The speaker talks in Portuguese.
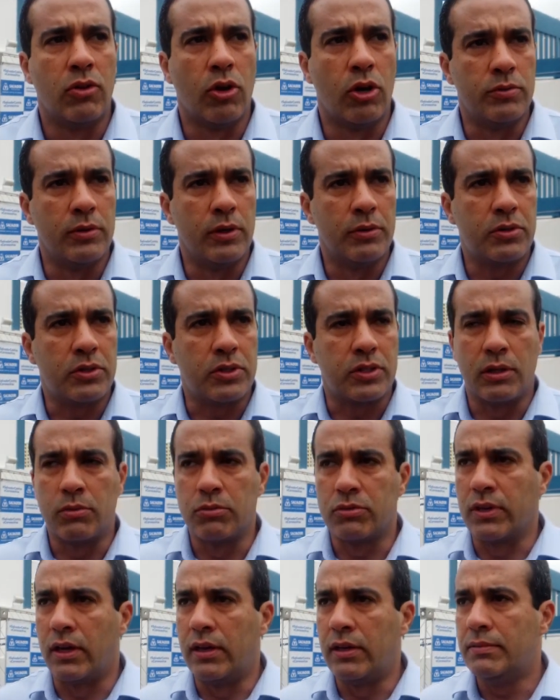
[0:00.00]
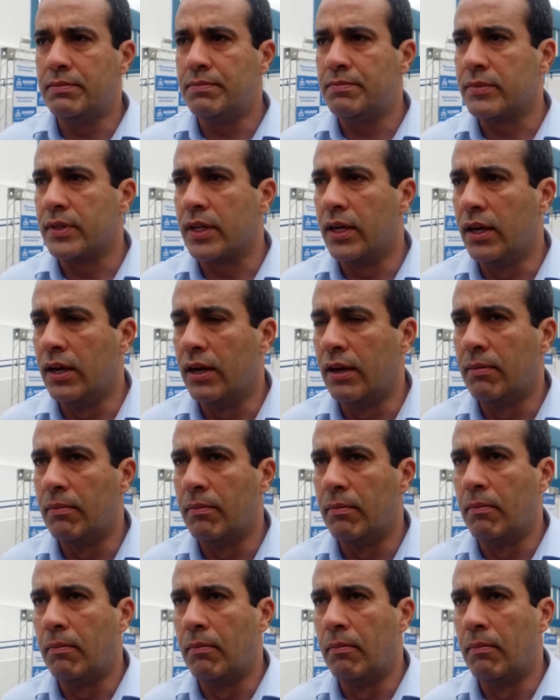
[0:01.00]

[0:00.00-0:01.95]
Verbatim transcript: nós mesmos estamos aí é,